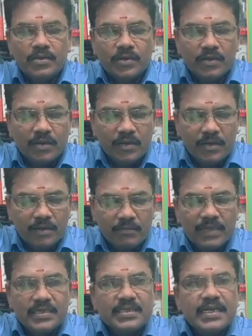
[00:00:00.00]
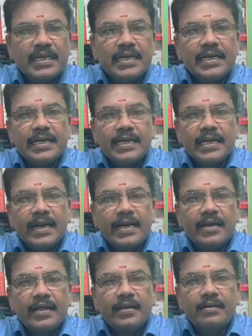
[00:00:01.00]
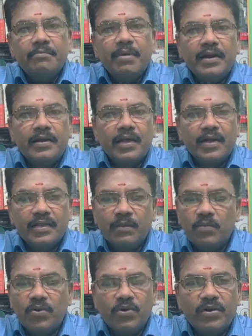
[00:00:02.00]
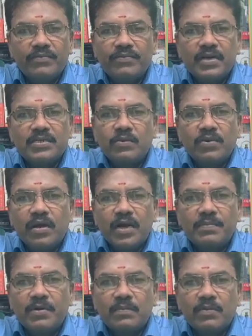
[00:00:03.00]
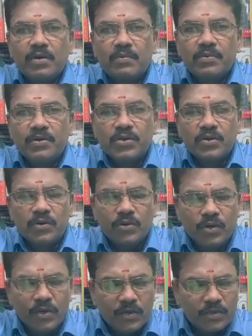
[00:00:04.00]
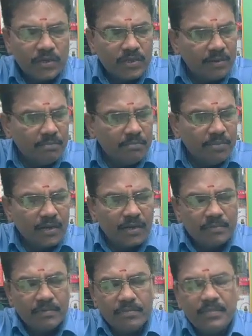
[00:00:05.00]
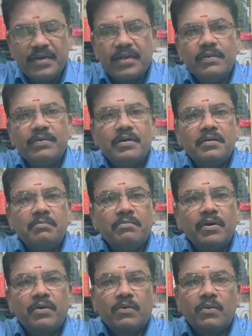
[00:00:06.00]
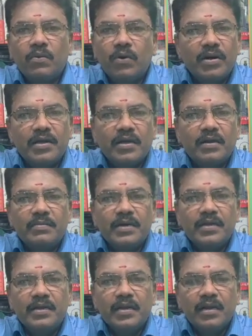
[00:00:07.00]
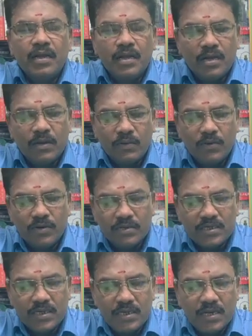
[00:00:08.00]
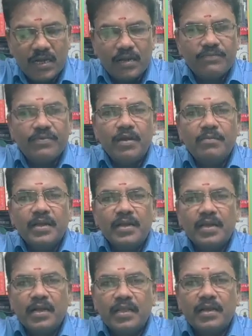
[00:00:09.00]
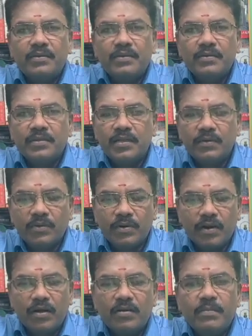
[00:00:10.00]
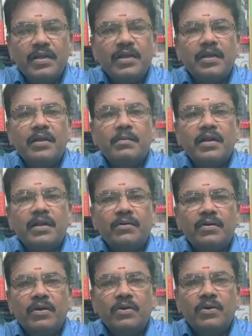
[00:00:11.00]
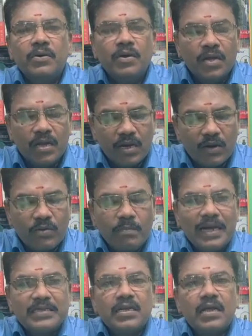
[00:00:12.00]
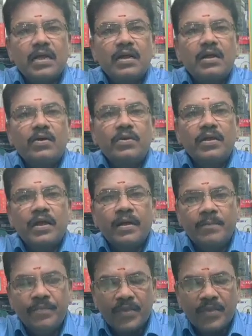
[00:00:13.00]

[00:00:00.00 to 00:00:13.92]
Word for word: ஸோ மிக்சர் கிரைண்டர் பிளெண்டர் இந்த மூணுக்கும் டிஃப்ரென்ஸ் உங்களுக்கு கண்டிப்பான முறையில் புரிஞ்சிருக்கும் ஸோ இது ரொம்ப ரொம்ப மெட்டீரியல் வந்து ரொம்ப குவாலிட்டியான மெட்டீரியல் ஒரு சின்ன ஃபேமிலிக்கு அதாவது வந்து ஒரு நாலு பேர் இருக்கிற மாதிரி அவங்களுக்கோ இல்லை ஒரு பேச்சுலராக இருக்கக்கூடிய